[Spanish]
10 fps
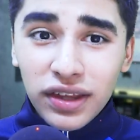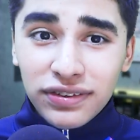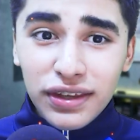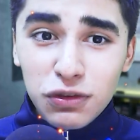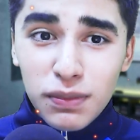de
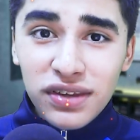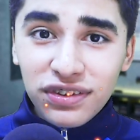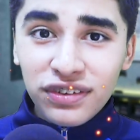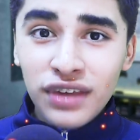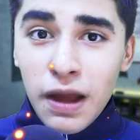seis
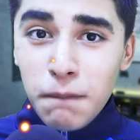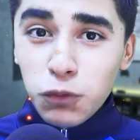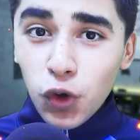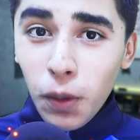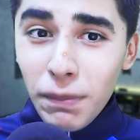meses,
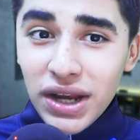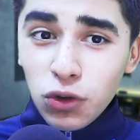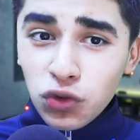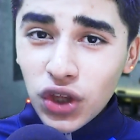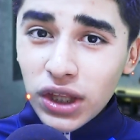duró
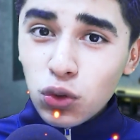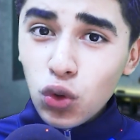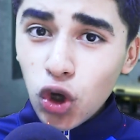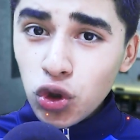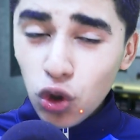menos que tú
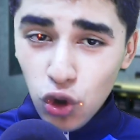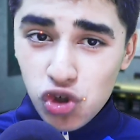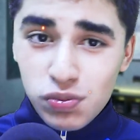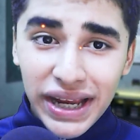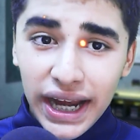con tu crush,
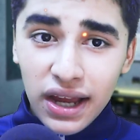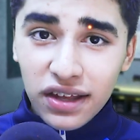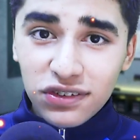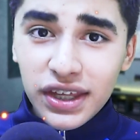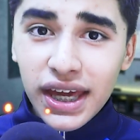mi crack.
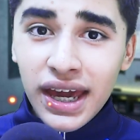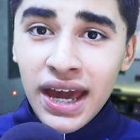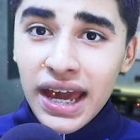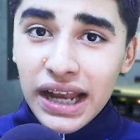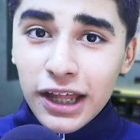Así que
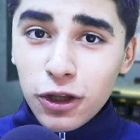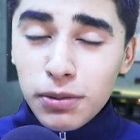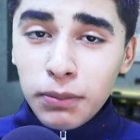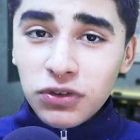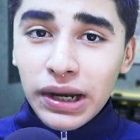el día de hoy
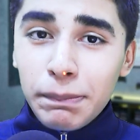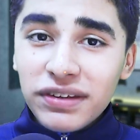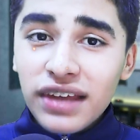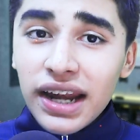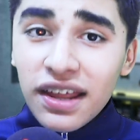vamos a
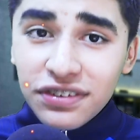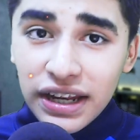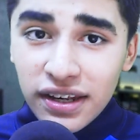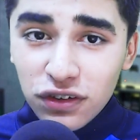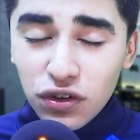repasar las
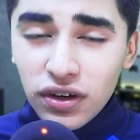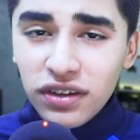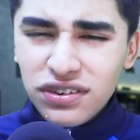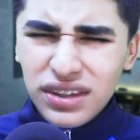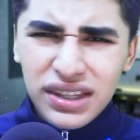alineaciones
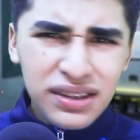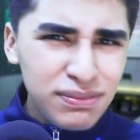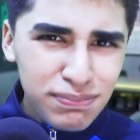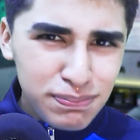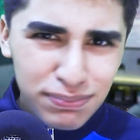sin
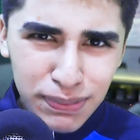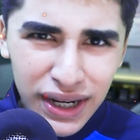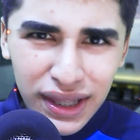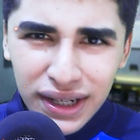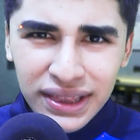
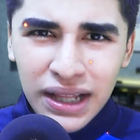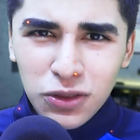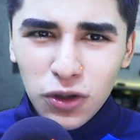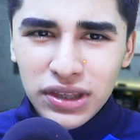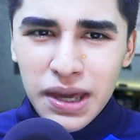perder
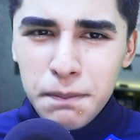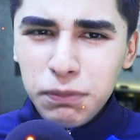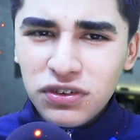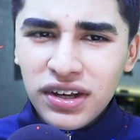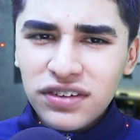tanto tiempo,
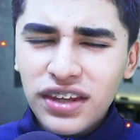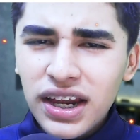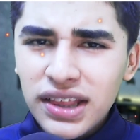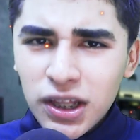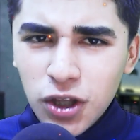sin hacerle
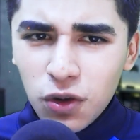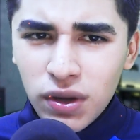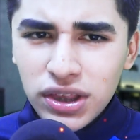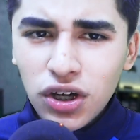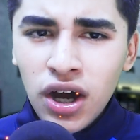tanto al
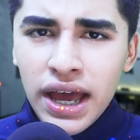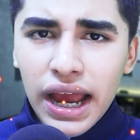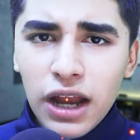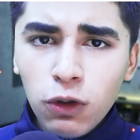cuento. El